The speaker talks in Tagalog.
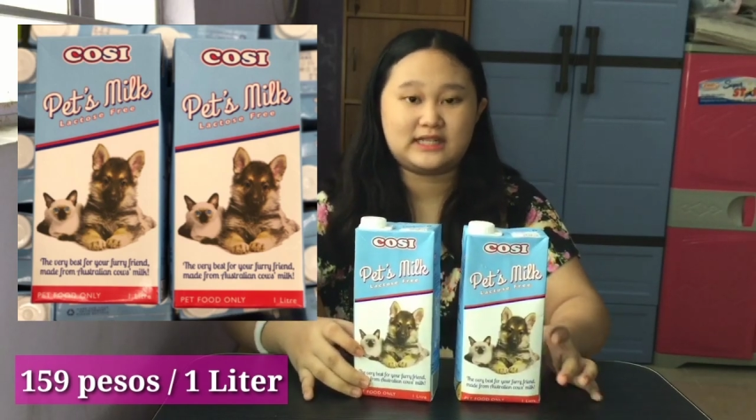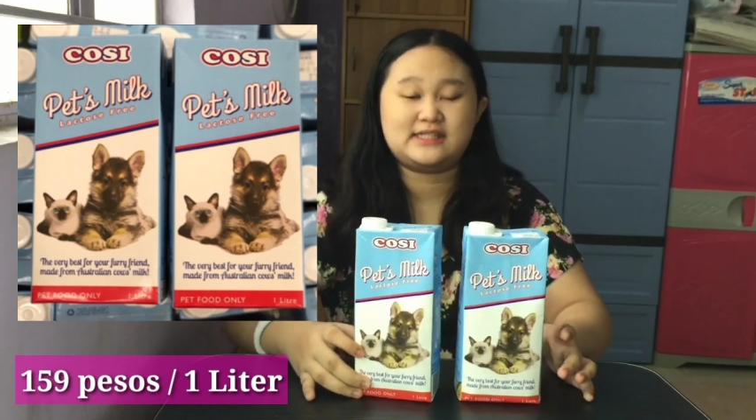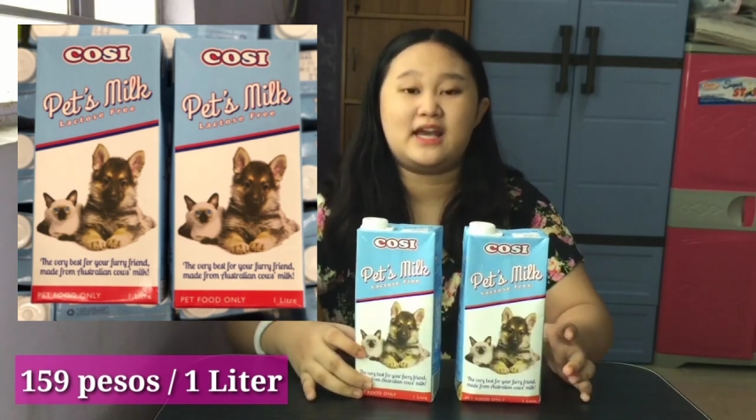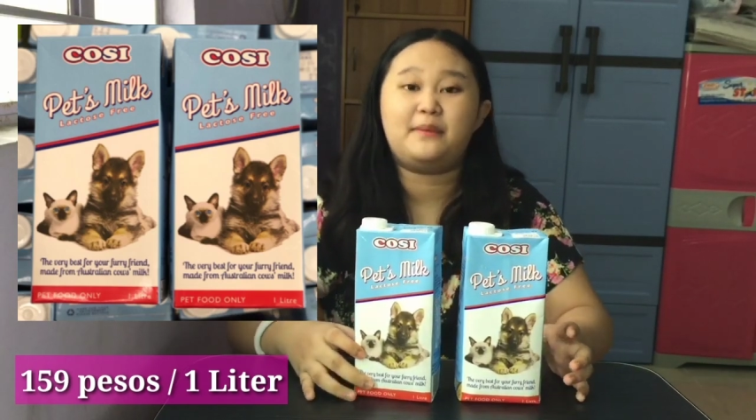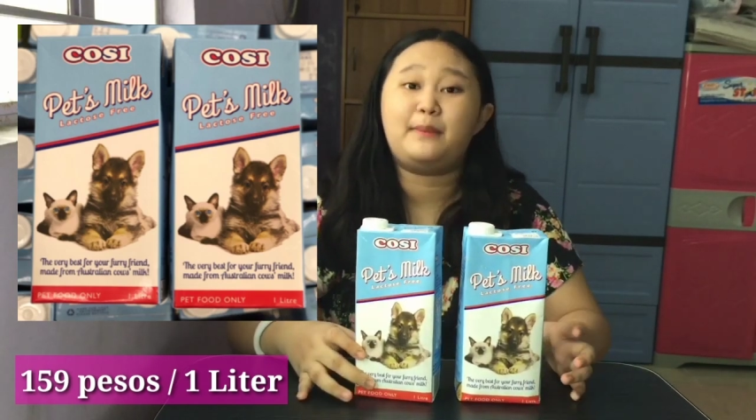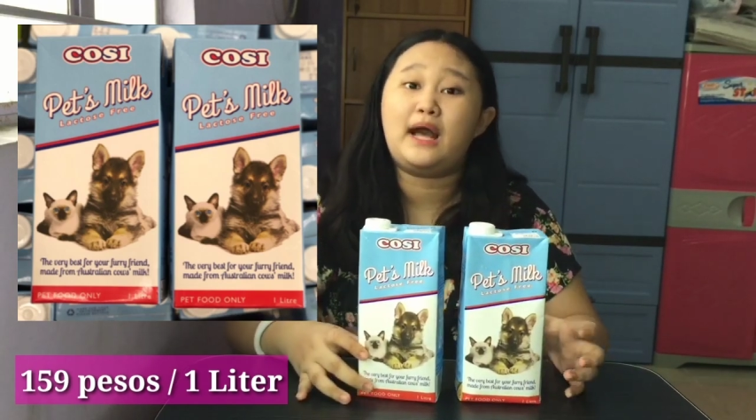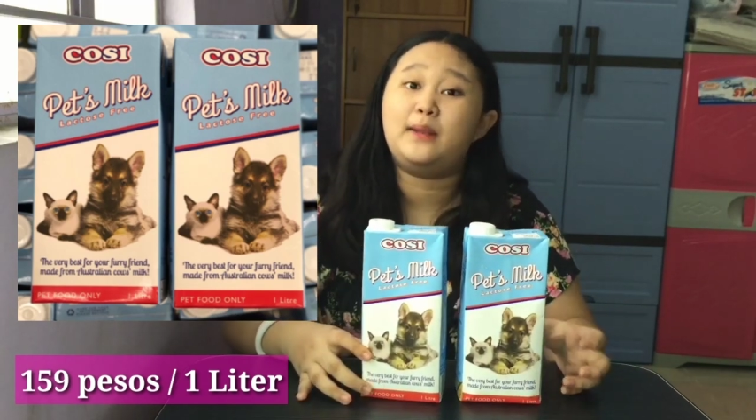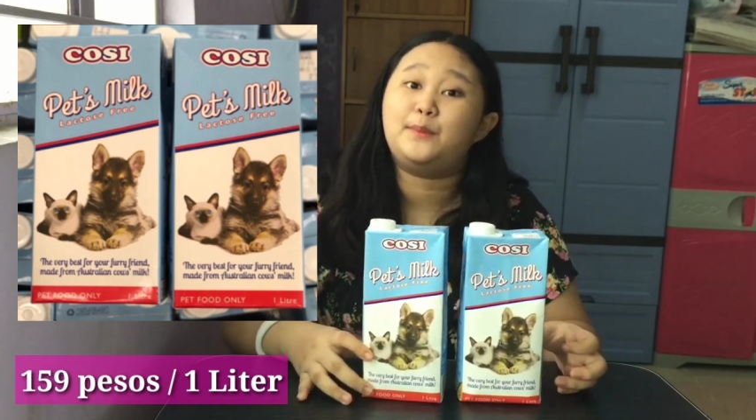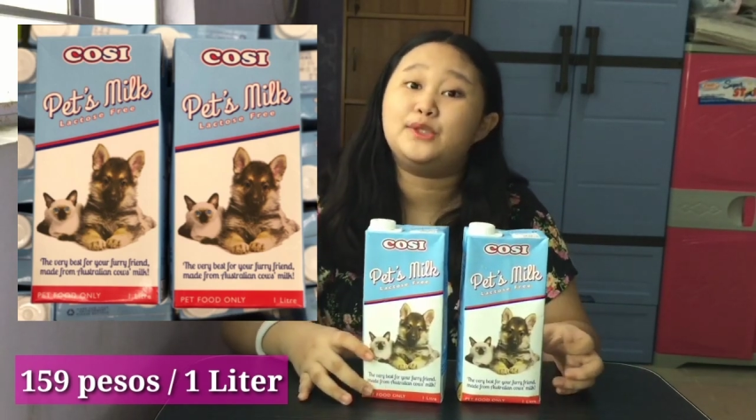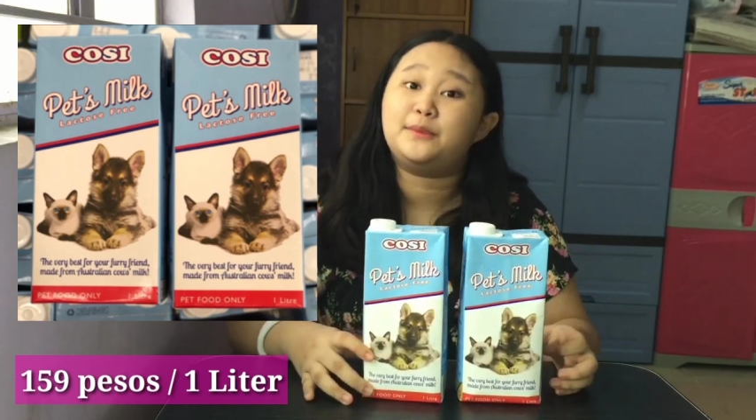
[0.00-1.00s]
Kasi ang
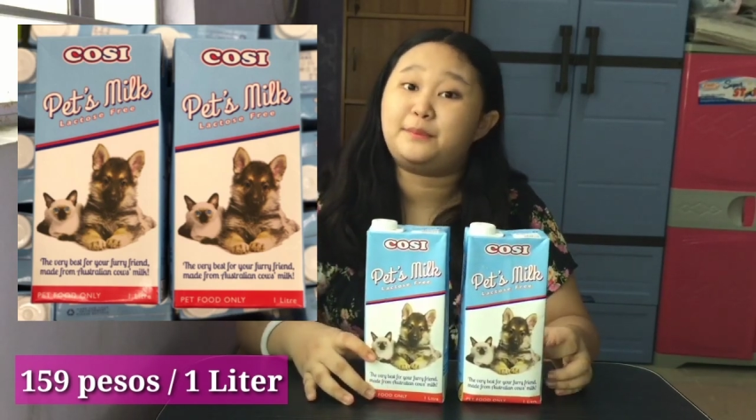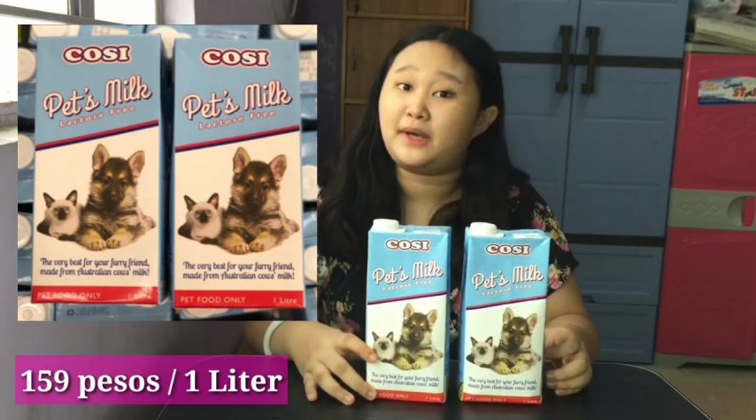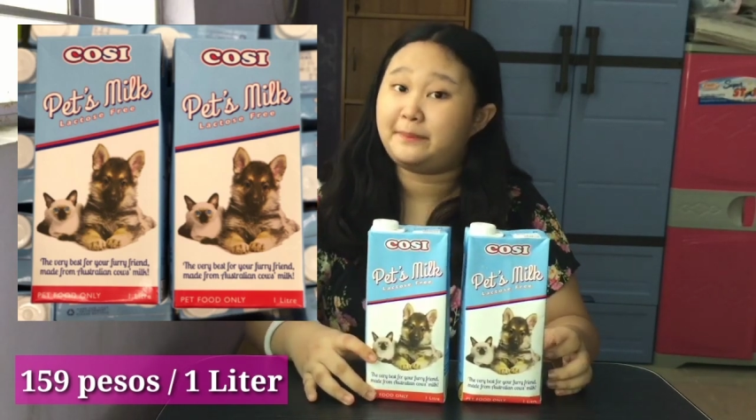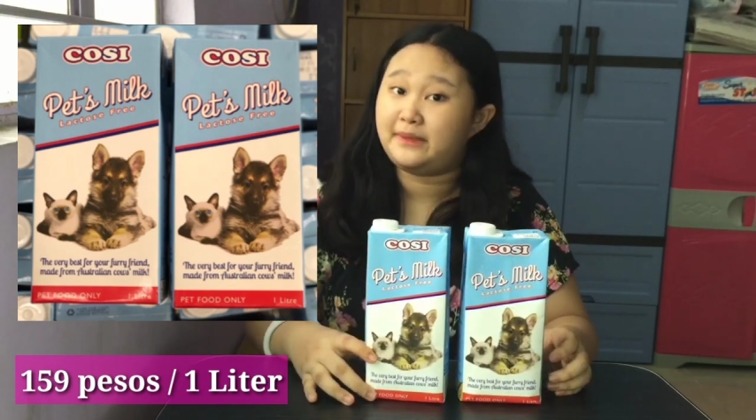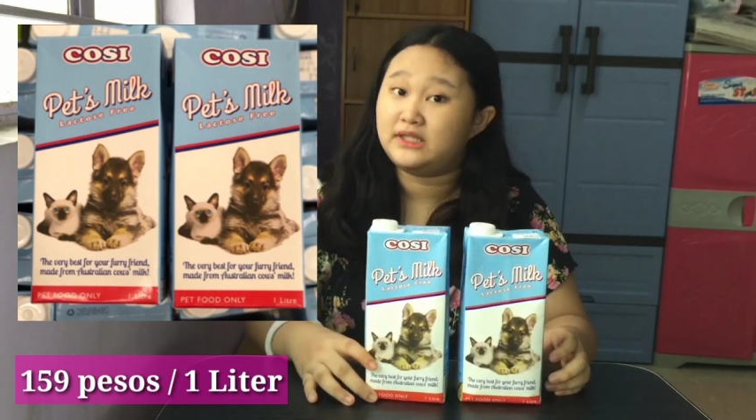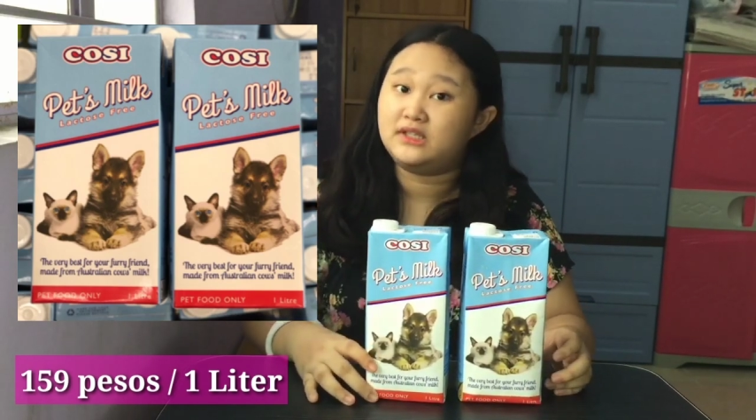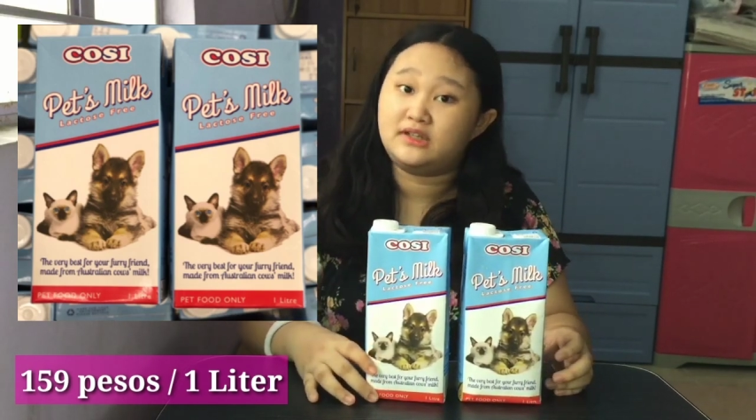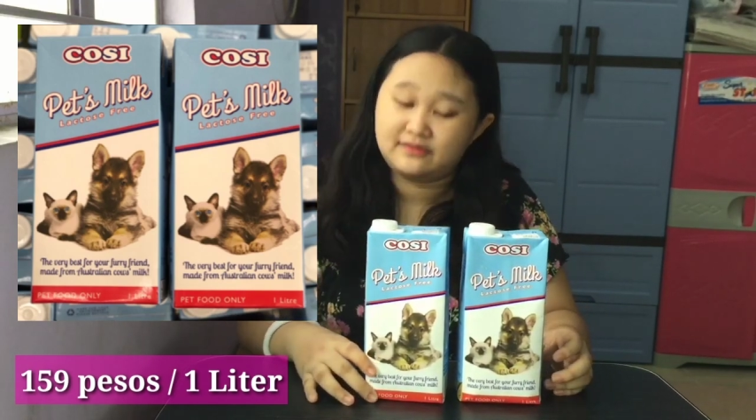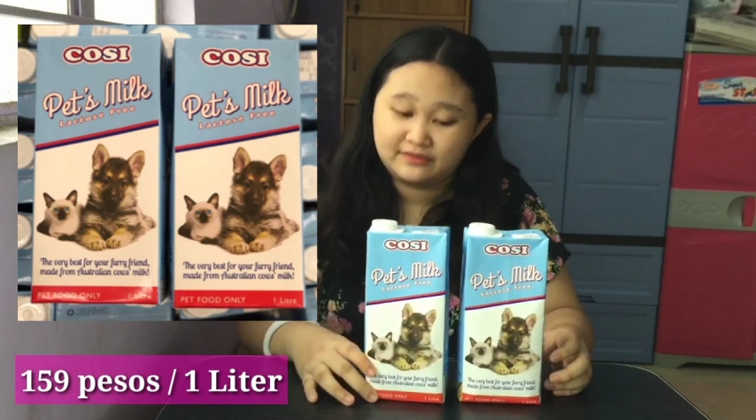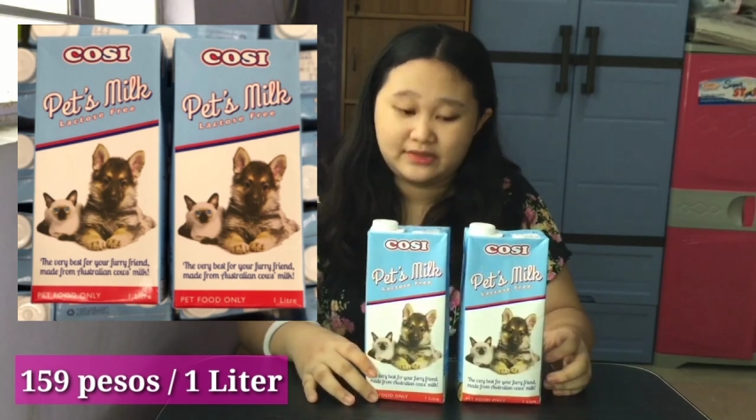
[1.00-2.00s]
mahal po ng puppy
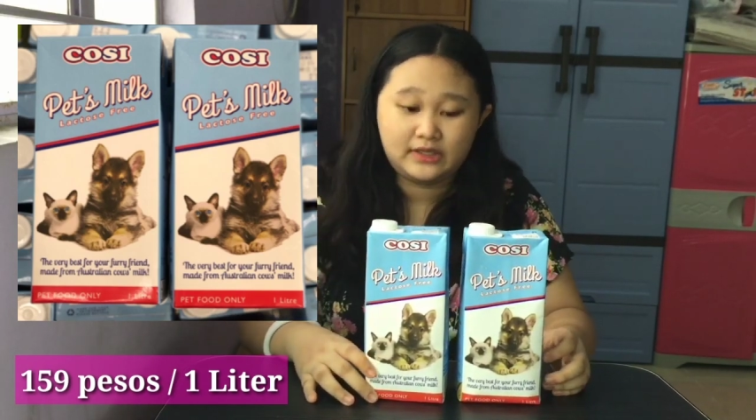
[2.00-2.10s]
love